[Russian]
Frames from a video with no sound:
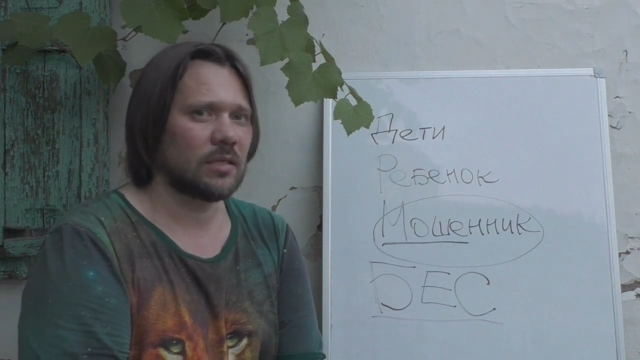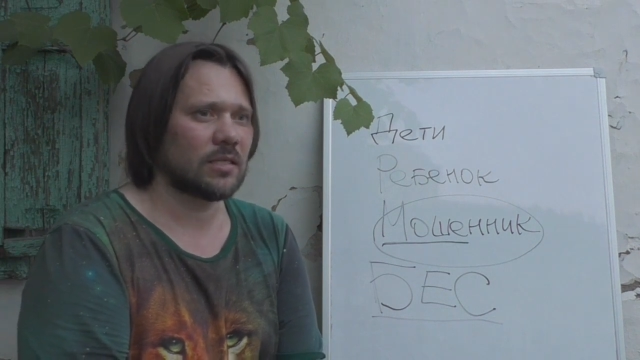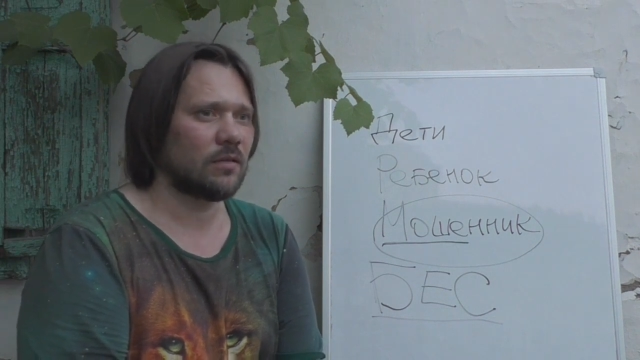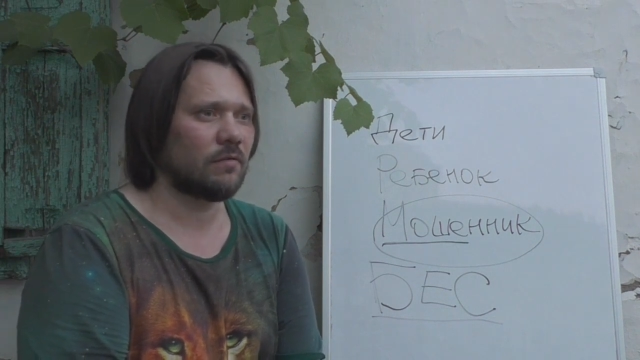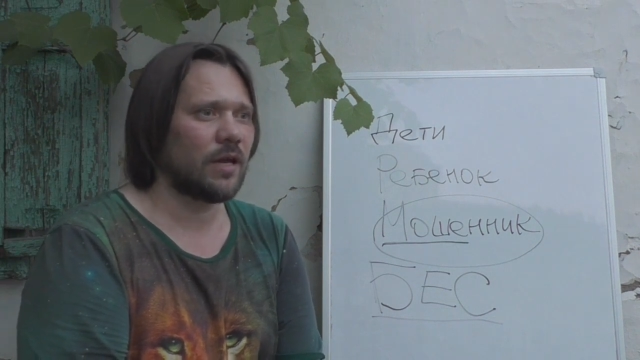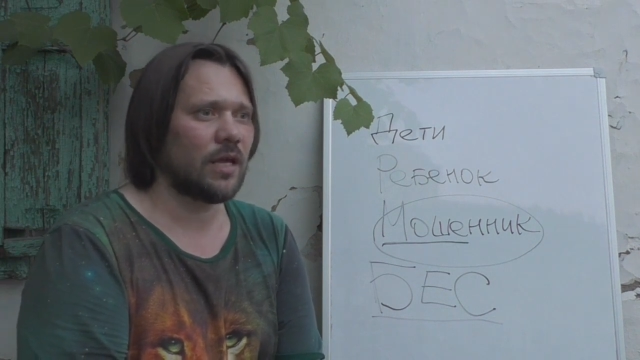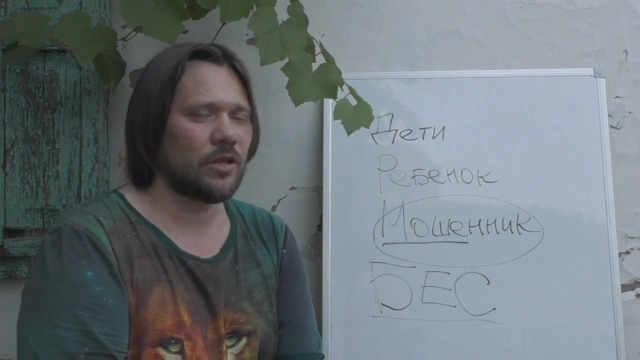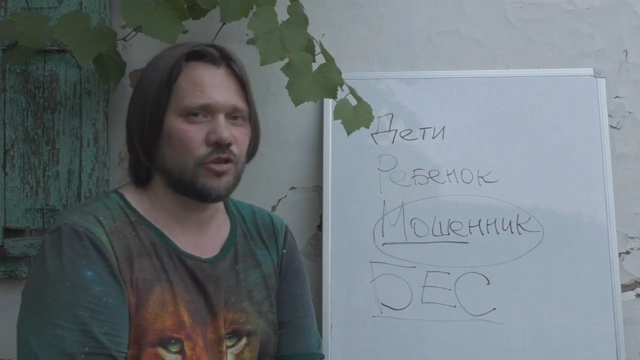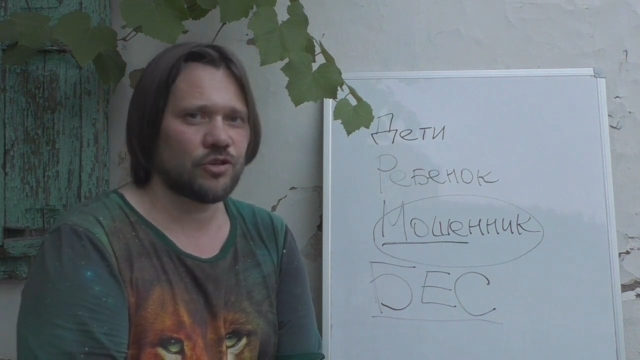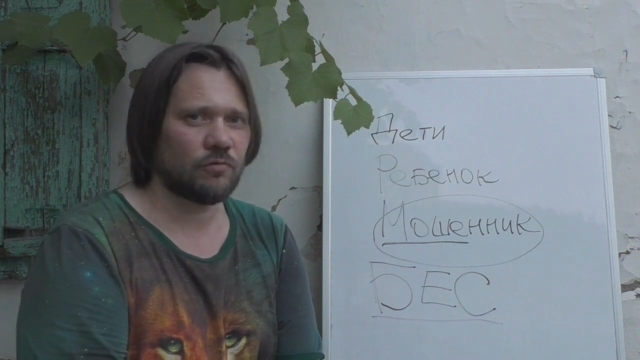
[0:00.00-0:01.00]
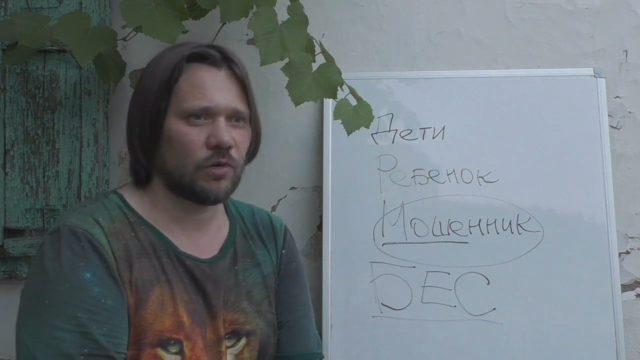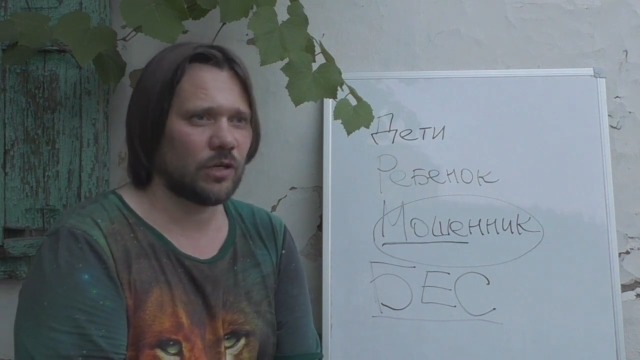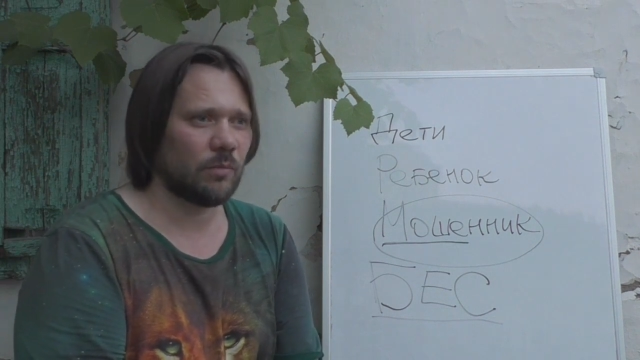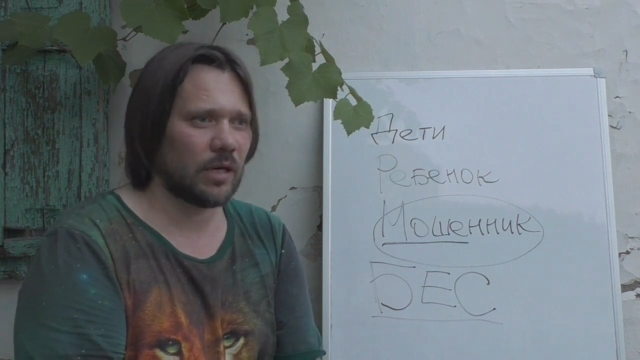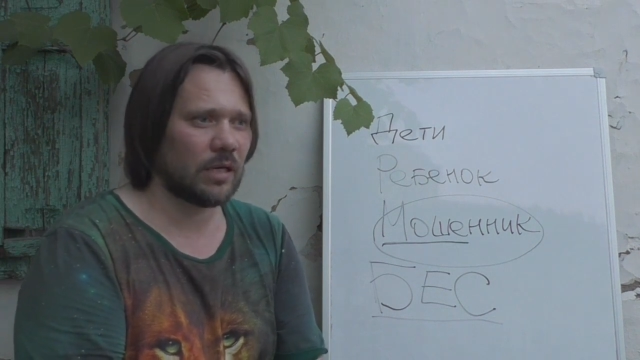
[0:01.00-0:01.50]
сотворения
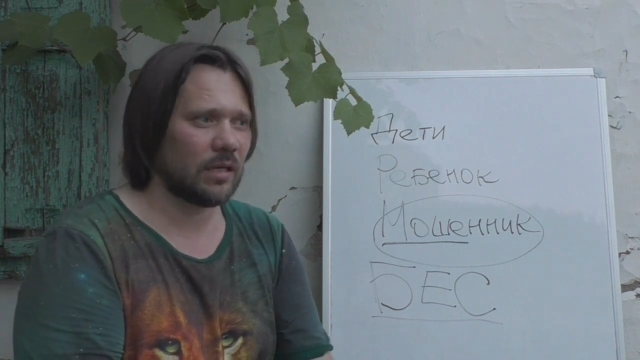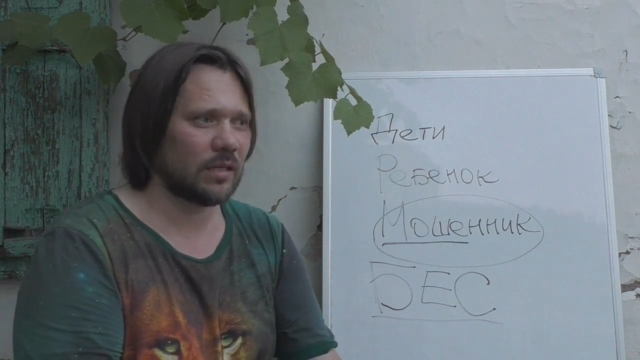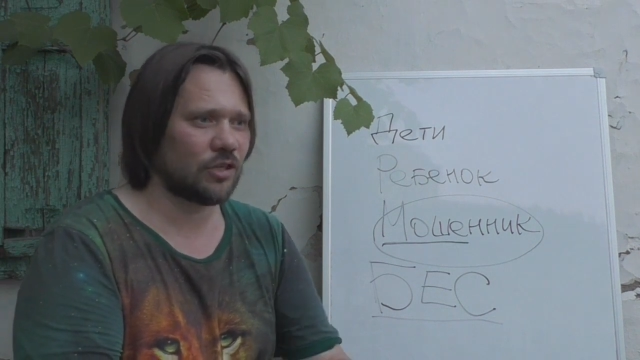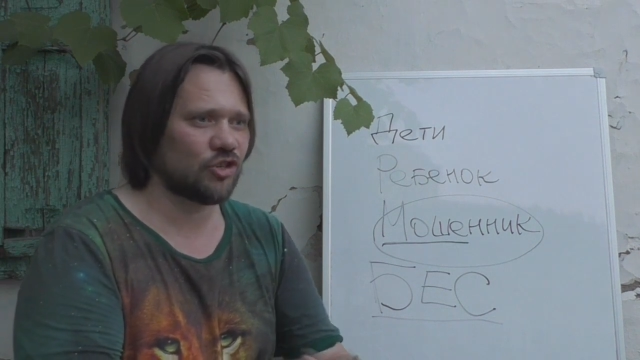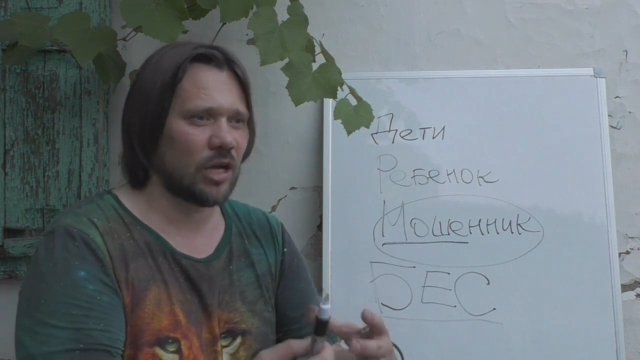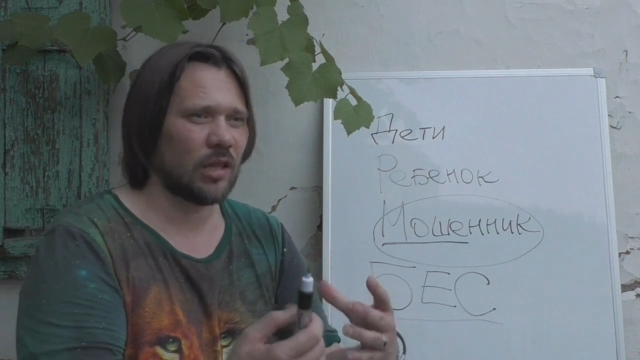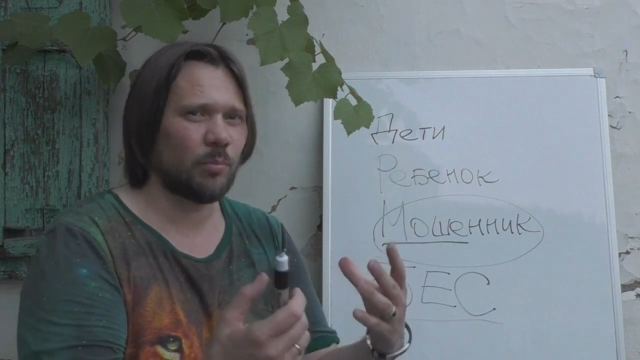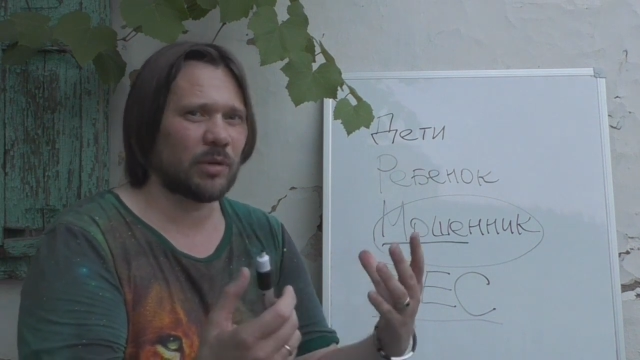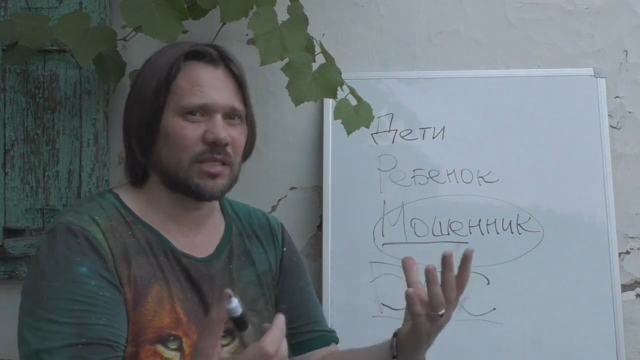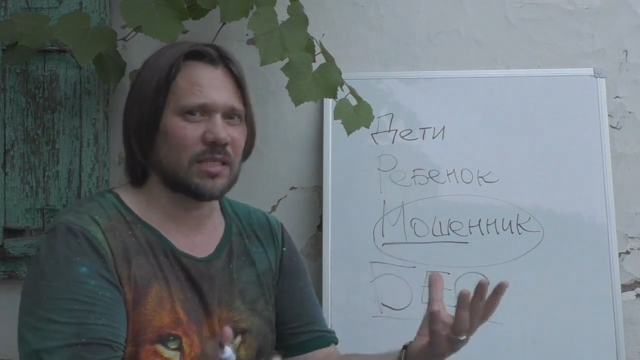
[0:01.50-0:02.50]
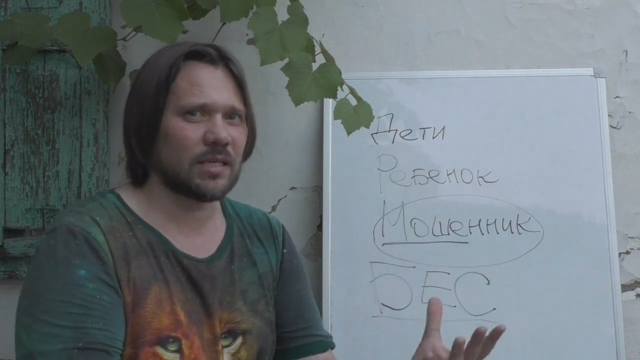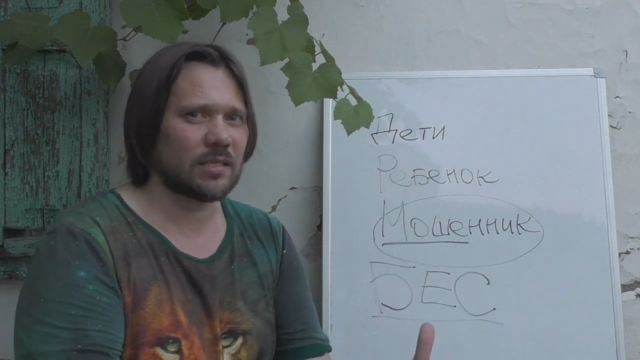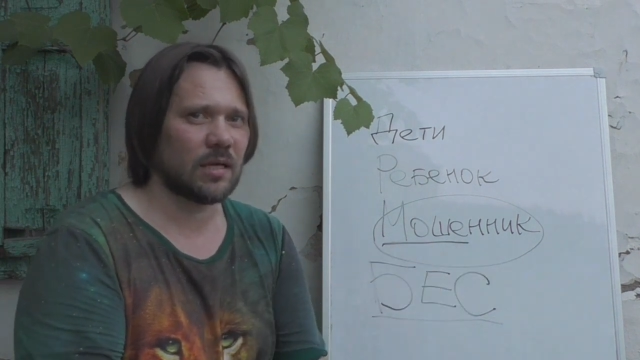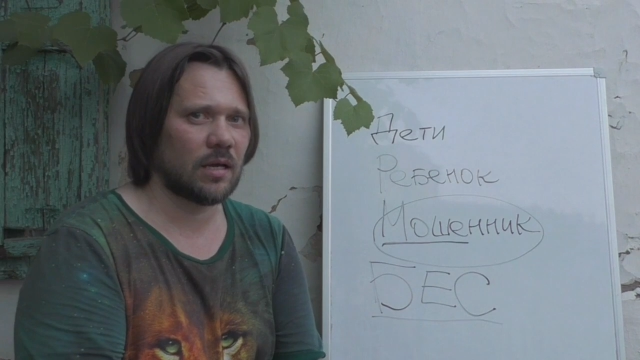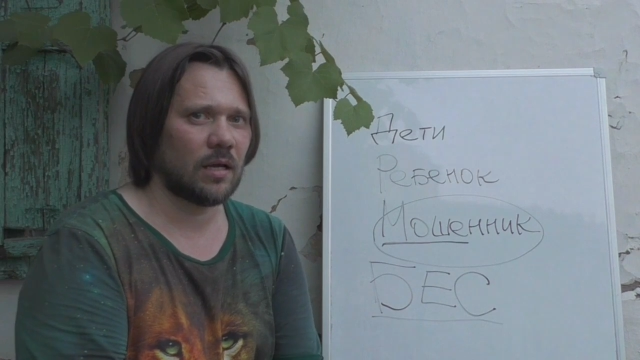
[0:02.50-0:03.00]
чего-либо или начало
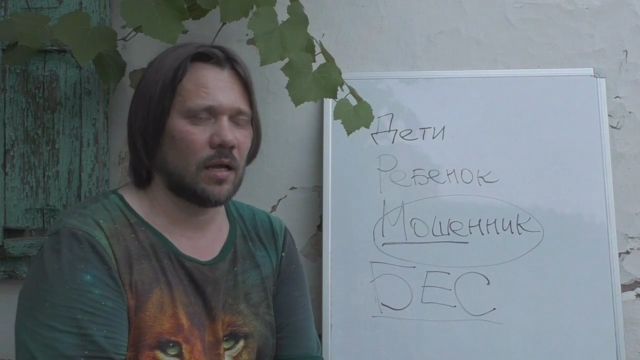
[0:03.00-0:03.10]
процесса.